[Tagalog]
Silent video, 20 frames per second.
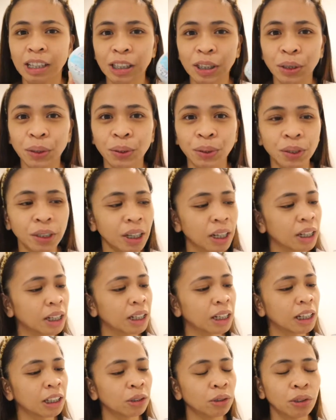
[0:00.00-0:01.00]
So,
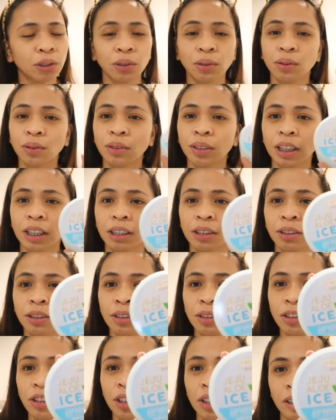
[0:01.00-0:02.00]
yan. Ito yung, ito
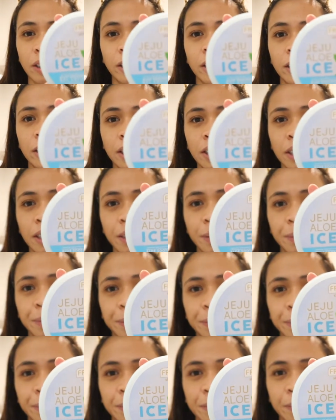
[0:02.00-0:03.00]
yun siya, guys.
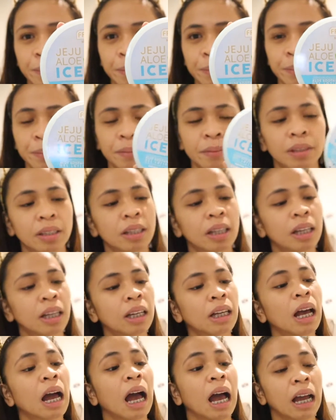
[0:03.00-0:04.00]

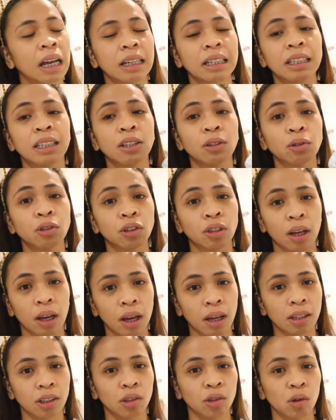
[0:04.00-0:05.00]
Ice daw
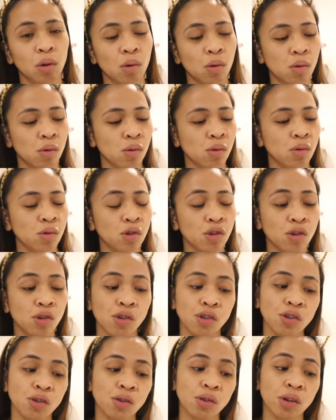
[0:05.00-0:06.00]
siya. So,
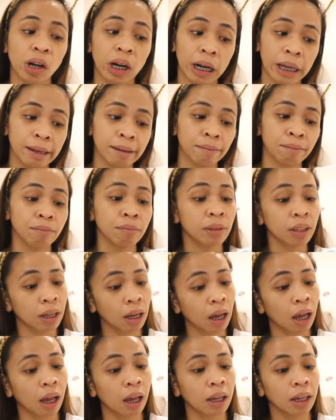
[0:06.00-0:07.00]
yun yung claim
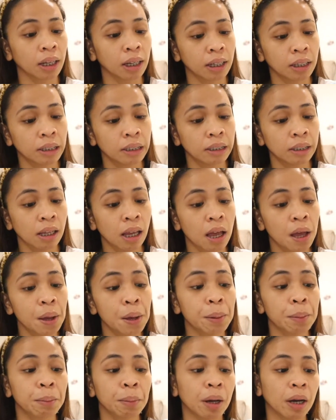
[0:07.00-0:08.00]
niya is
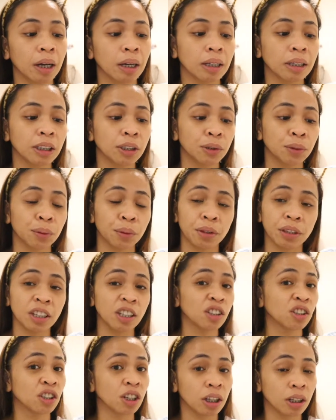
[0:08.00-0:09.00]

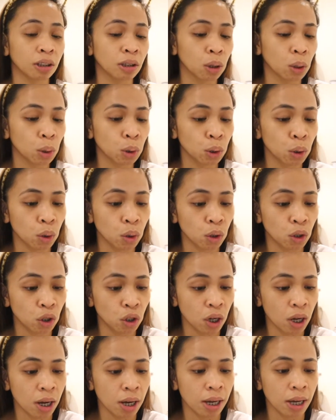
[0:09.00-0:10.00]
mag-soothing gel lotion
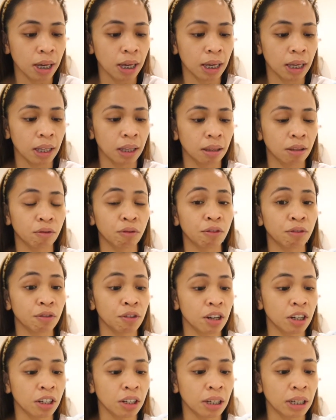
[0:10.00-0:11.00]
siya and
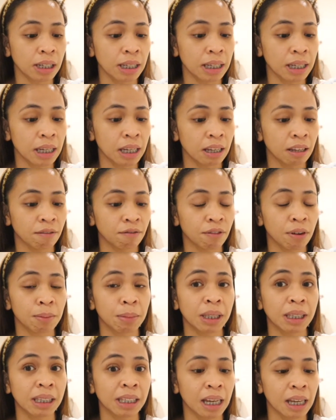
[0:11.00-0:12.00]
refreshes skin from
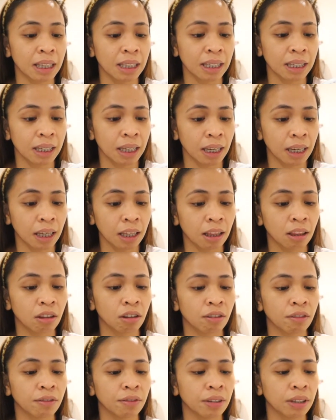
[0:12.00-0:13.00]
intense heat
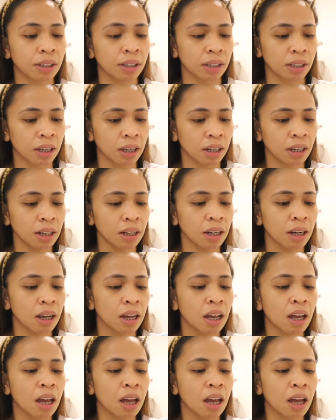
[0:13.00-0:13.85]
of the sun.